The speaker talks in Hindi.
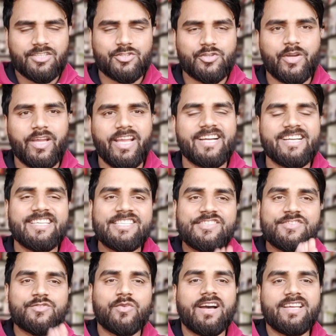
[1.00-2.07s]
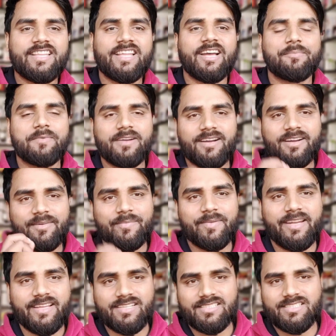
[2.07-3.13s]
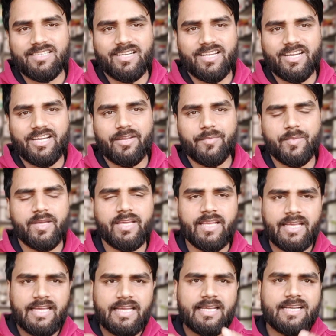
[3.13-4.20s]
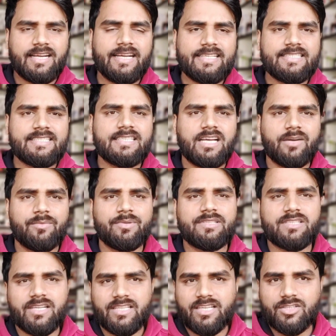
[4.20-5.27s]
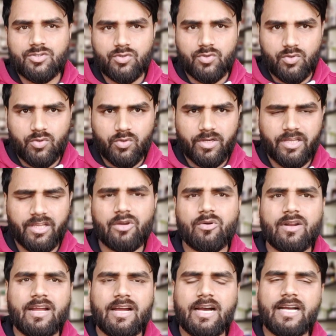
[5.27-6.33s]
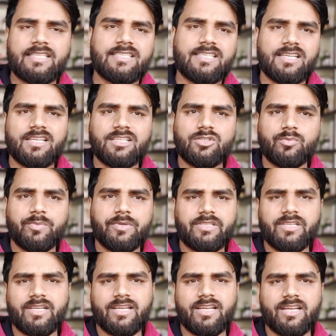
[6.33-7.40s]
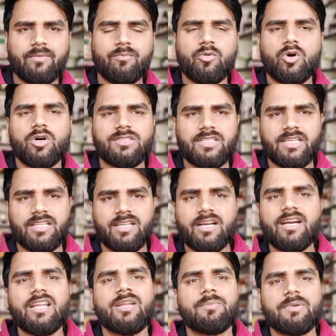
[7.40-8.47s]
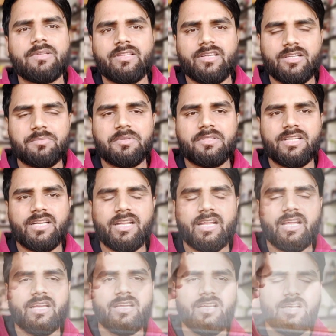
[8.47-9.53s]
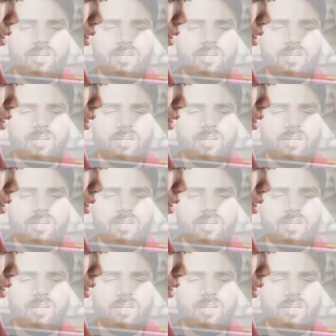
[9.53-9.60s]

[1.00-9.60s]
सो है गाइस स्वागत है आपका मेडिकल जानकारी में गाइस अभी सर्दियां शुरू हो गई है और आजकल के जो पेशेंट आ रहे हैं बहुत ज़्यादा गले में दर्द बता रहे हैं